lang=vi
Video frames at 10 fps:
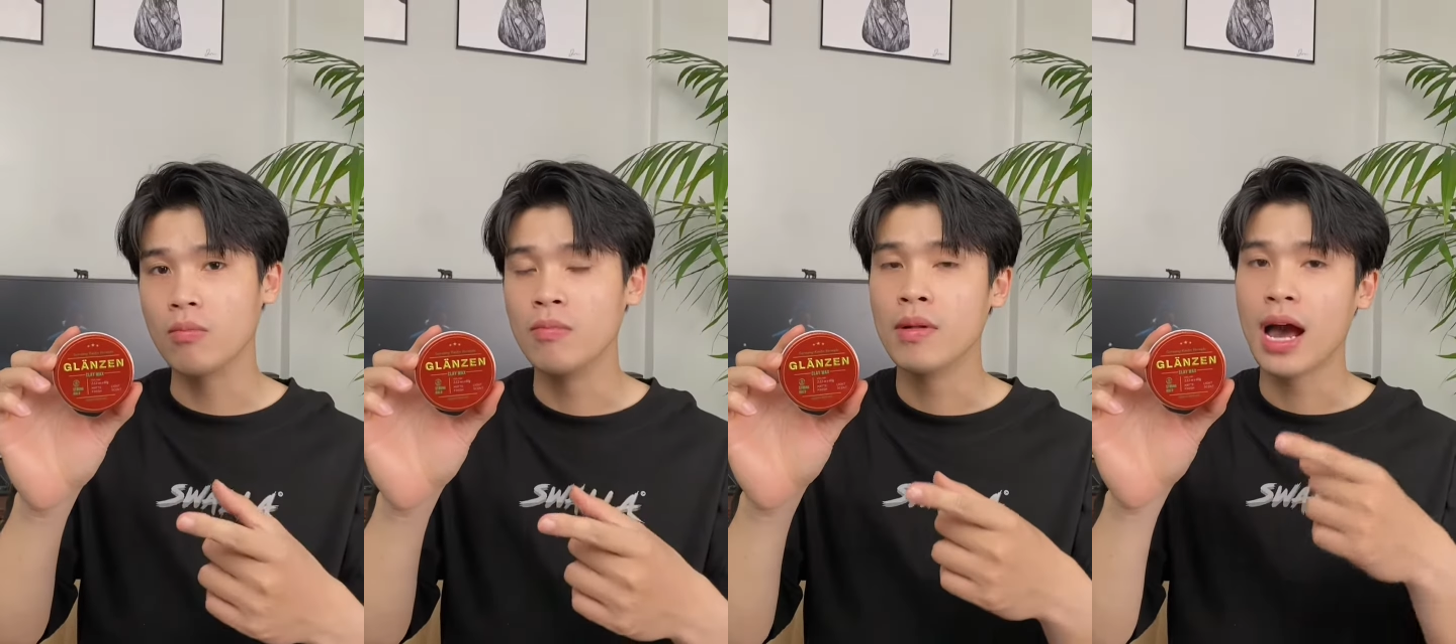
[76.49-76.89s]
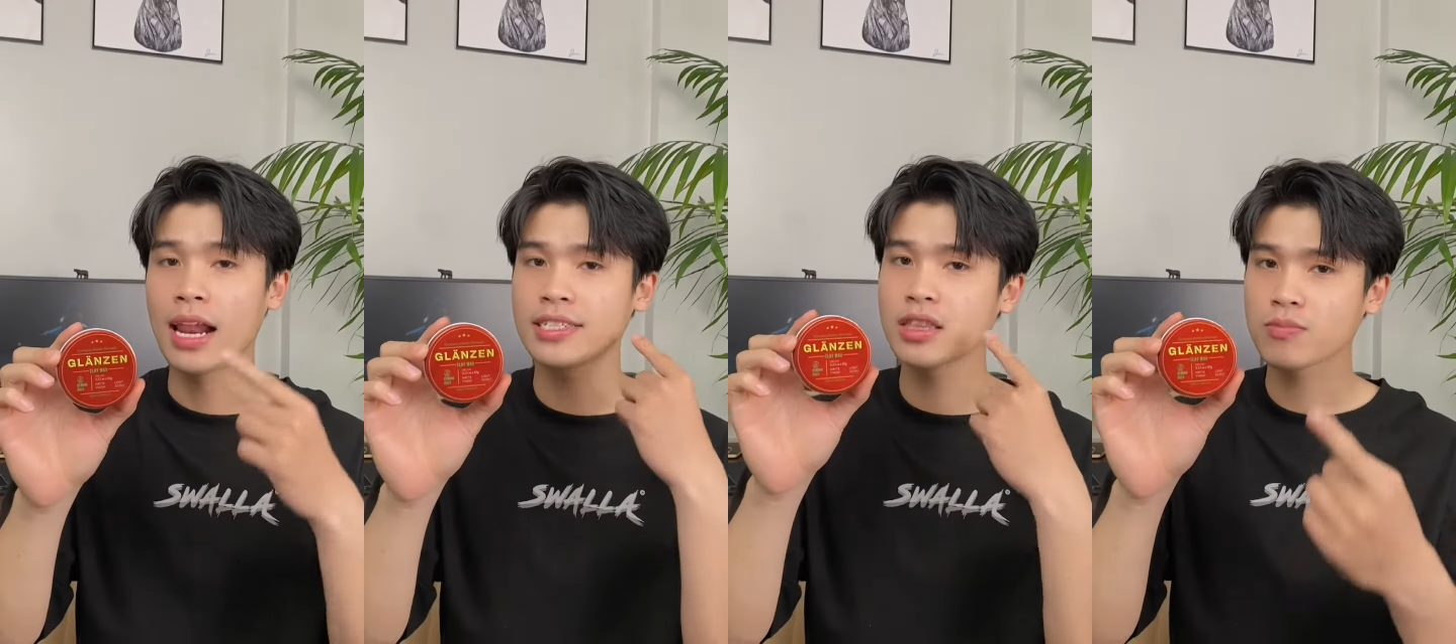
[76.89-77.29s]
hay là
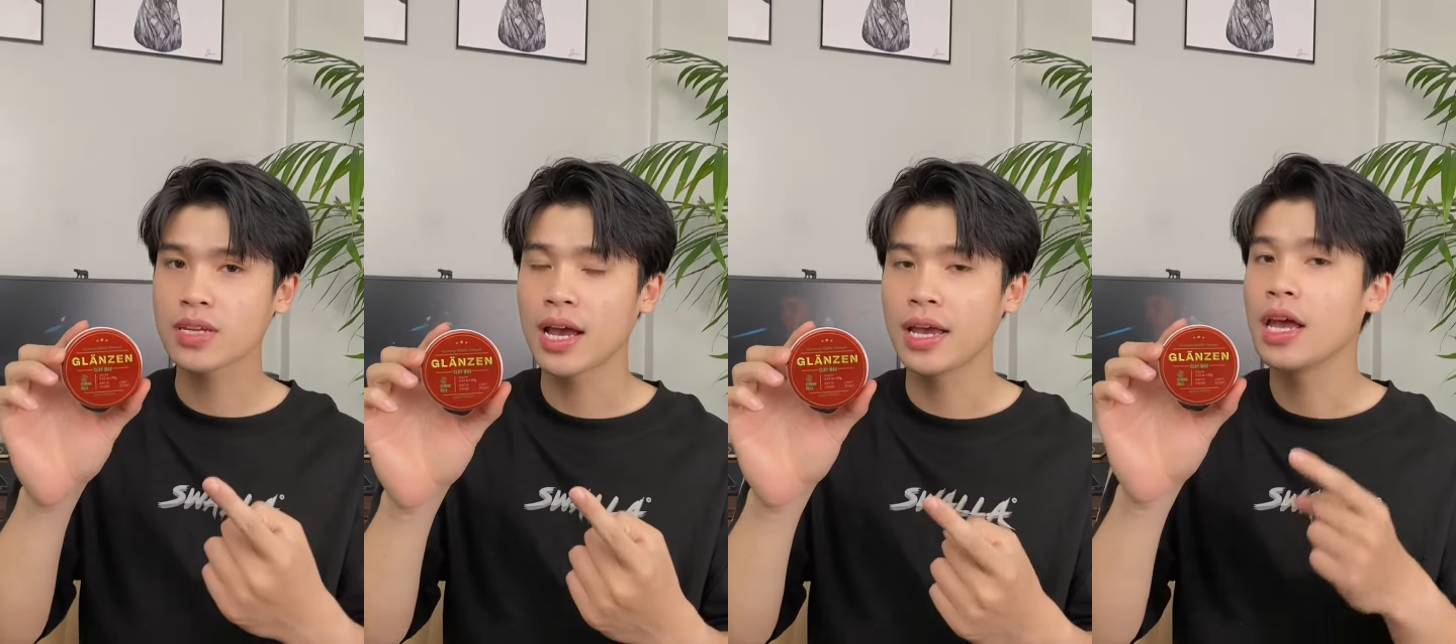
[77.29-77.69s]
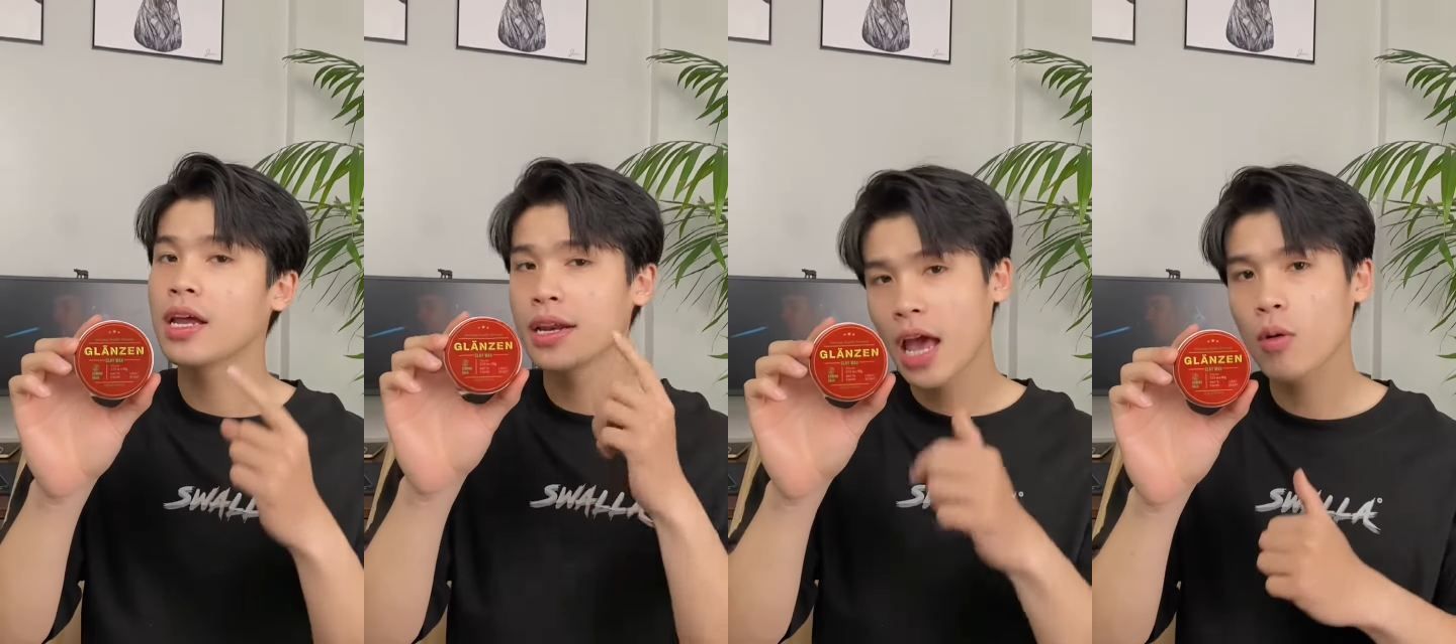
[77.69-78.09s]
chất tóc dày thì
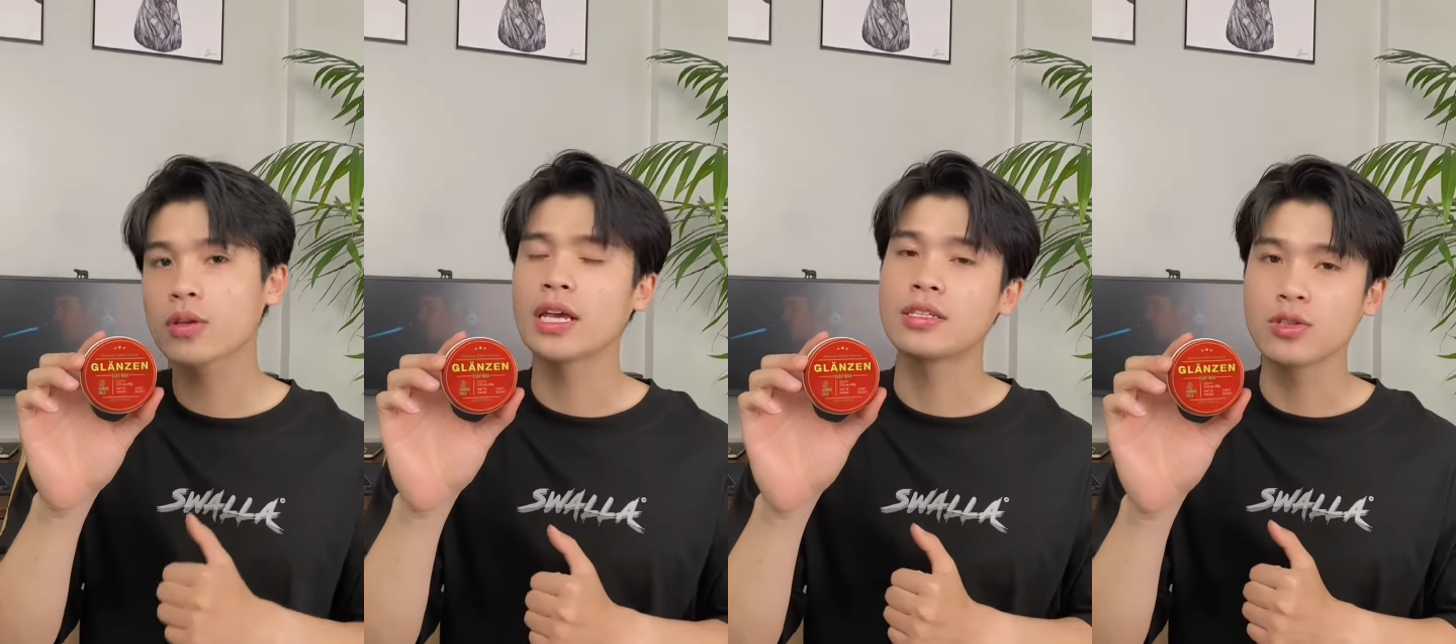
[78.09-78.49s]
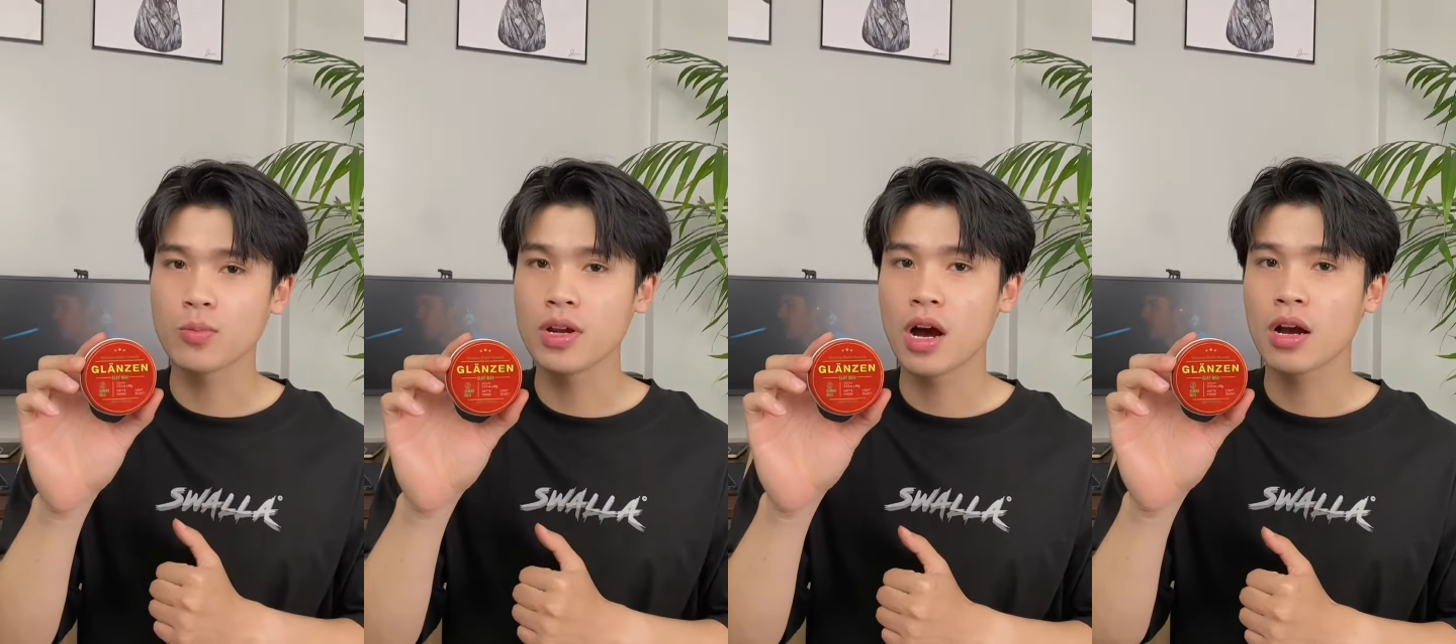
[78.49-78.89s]
vẫn có thể sử dụng được.